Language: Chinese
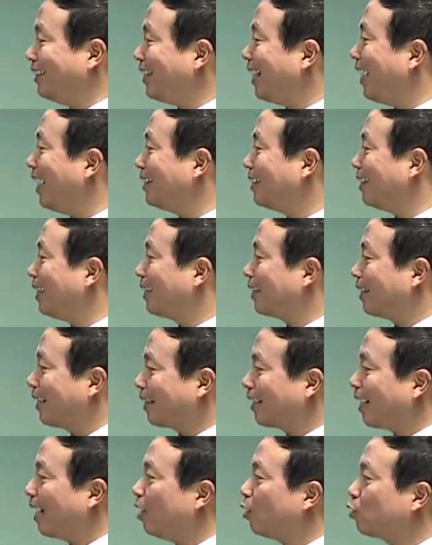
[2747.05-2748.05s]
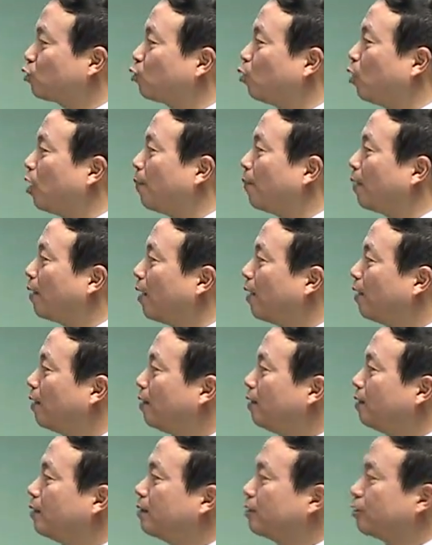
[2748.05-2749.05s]
件呢也告诉我们了
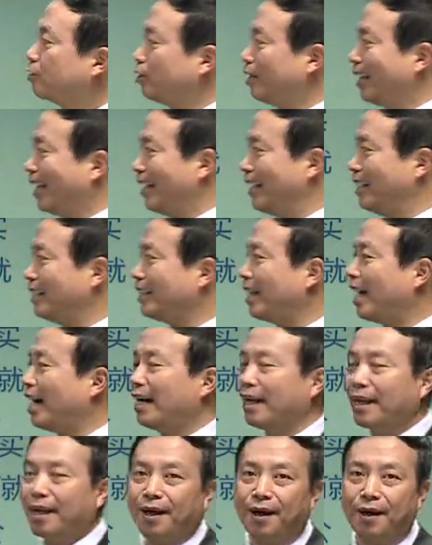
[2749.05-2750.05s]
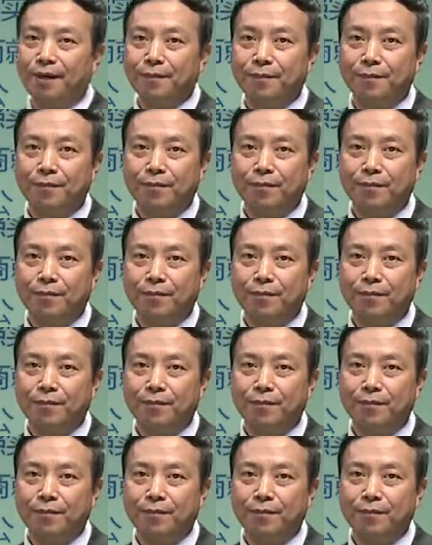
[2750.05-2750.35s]
是零点零二，